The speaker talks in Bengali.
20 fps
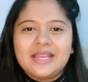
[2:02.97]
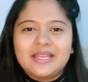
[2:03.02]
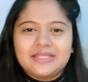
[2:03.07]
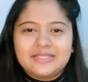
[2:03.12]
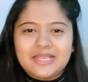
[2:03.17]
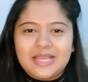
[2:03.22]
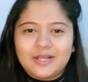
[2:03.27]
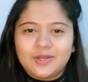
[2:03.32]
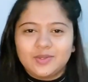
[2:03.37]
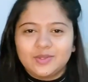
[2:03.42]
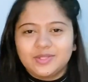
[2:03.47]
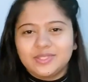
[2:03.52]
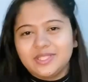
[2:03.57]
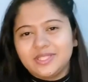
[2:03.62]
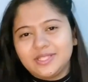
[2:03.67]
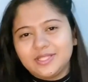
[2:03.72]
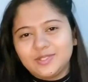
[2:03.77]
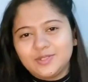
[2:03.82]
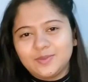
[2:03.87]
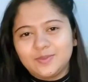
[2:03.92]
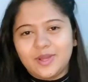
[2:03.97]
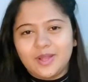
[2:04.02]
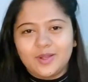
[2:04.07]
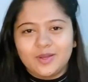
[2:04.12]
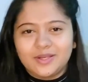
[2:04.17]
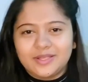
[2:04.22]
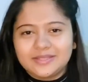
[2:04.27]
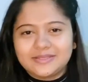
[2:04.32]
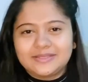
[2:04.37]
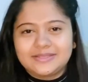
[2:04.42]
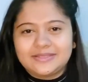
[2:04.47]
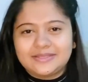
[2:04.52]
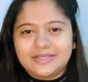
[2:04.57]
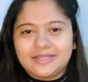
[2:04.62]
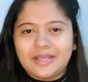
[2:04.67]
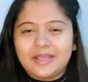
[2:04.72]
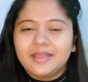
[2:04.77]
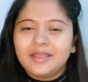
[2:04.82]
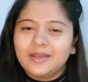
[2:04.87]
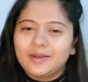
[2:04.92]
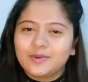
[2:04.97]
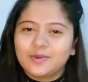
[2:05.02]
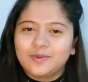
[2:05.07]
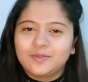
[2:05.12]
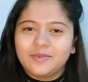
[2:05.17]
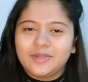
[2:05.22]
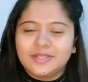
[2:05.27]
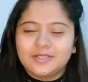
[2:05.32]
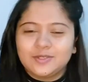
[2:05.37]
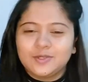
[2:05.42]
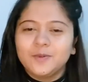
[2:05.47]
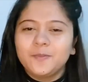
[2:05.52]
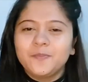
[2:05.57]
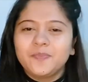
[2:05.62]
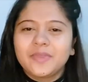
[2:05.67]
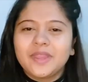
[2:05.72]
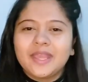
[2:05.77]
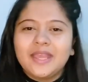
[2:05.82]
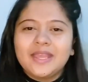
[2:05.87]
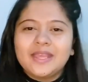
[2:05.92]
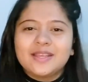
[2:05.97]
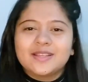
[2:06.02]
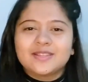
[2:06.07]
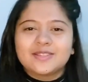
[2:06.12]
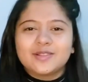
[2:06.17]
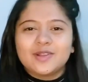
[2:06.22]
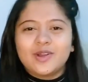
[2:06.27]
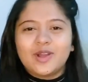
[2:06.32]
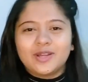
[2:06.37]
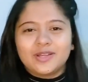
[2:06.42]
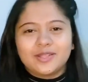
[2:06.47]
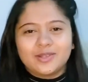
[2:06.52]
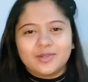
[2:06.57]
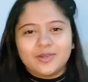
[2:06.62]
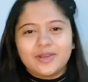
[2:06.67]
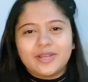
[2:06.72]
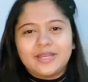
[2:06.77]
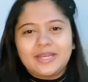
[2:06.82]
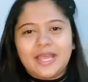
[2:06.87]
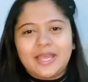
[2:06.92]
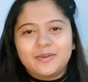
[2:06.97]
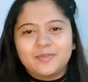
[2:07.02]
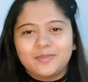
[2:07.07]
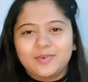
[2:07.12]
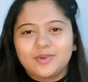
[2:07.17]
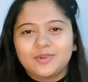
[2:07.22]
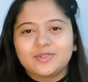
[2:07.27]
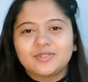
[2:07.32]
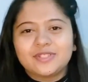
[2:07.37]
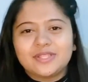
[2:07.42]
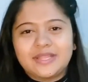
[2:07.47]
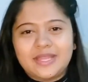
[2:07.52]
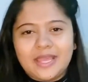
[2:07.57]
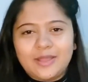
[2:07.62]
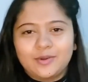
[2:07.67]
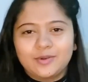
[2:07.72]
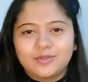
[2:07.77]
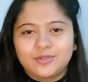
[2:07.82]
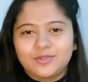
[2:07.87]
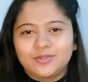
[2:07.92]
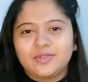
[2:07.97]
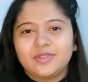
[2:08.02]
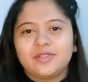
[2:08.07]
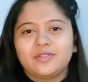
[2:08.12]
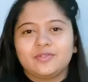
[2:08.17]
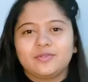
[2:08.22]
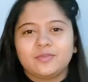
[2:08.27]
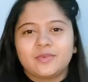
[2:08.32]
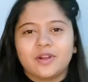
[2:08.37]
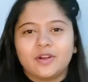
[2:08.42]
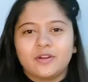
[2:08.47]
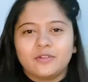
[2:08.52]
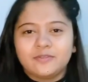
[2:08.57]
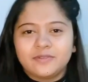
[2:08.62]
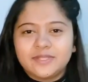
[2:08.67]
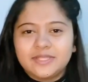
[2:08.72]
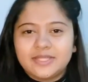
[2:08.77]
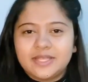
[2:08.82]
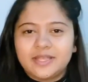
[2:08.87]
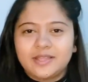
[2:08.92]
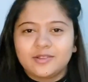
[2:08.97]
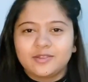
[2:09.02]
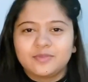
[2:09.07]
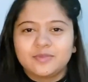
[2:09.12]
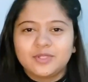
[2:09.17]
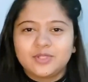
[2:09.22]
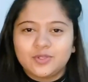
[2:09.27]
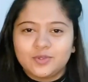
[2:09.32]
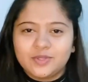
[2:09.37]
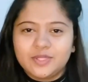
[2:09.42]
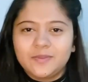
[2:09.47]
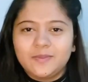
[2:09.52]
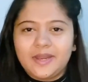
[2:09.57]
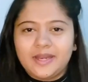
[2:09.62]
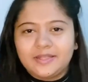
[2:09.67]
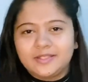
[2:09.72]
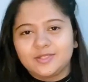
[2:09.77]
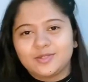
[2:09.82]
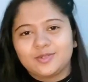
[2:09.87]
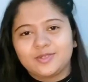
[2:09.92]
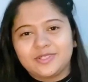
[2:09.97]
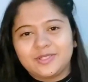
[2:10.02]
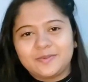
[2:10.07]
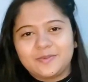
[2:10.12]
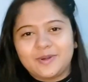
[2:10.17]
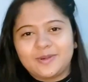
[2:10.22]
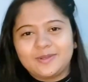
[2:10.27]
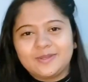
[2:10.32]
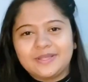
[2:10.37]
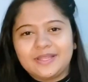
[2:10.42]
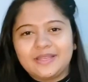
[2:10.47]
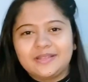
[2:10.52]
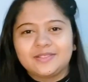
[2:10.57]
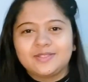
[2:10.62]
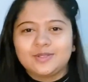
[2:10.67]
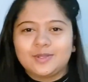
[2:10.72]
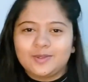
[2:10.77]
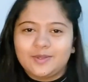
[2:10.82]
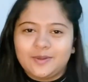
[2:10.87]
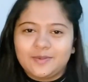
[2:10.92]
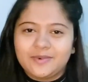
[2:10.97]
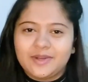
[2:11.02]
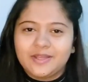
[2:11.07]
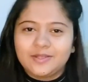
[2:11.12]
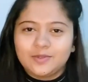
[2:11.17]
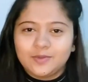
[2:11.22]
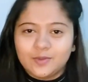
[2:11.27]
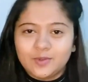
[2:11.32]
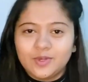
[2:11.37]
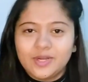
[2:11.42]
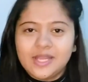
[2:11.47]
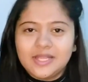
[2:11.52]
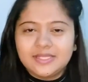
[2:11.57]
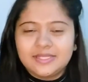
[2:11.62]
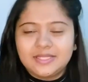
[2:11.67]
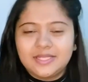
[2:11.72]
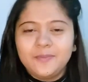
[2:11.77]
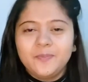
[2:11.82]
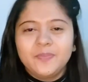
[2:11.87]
যা করছি কিছু ভালো লাগতেছে না এরকম কিছু সো হঠাৎ করে নাইম বলল যে দেখো যদি তোমার অফিস থেকে তুমি ছুটি ম্যানেজ করতে পারো দেন চলো আমরা একটু ঘুরে আসি